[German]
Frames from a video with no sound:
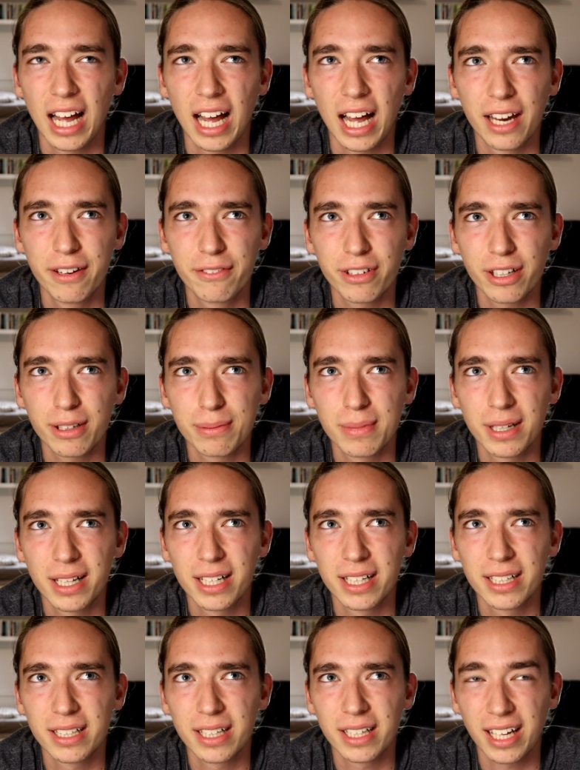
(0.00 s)
einfach
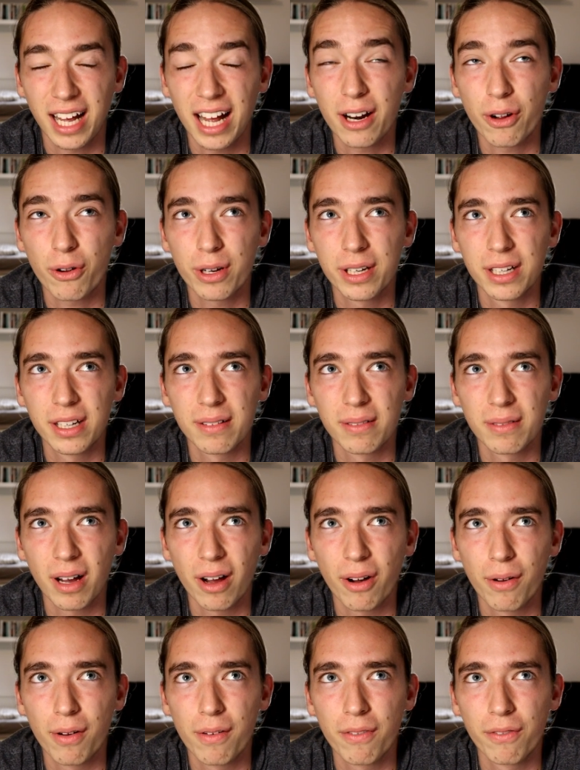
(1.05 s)
mal, gerade auch in, äh,
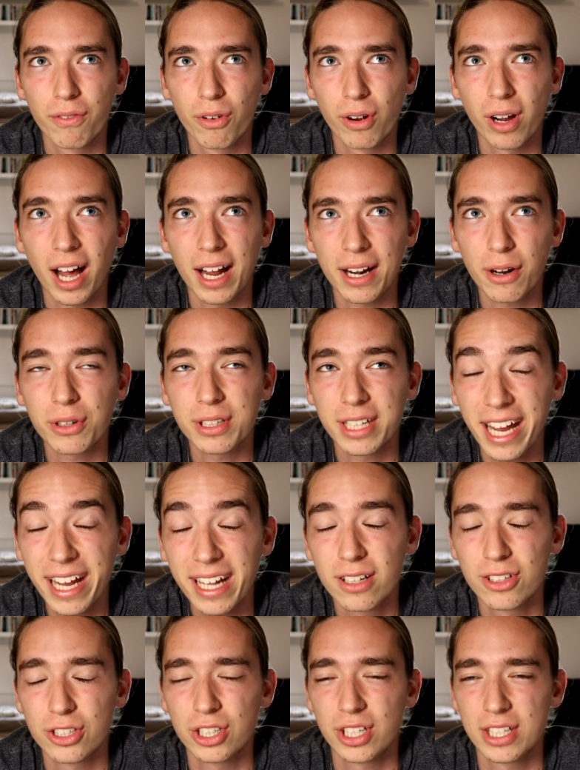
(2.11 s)
wo gerade auch
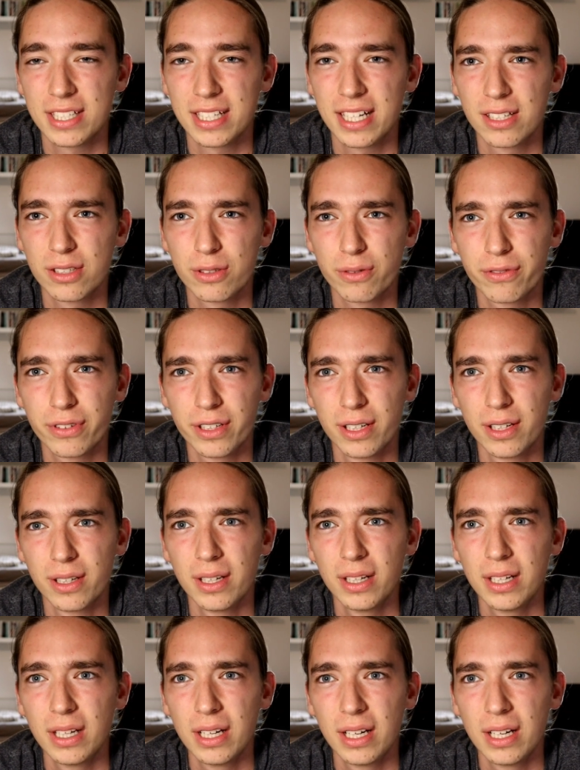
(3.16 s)
technisch gesehen so viel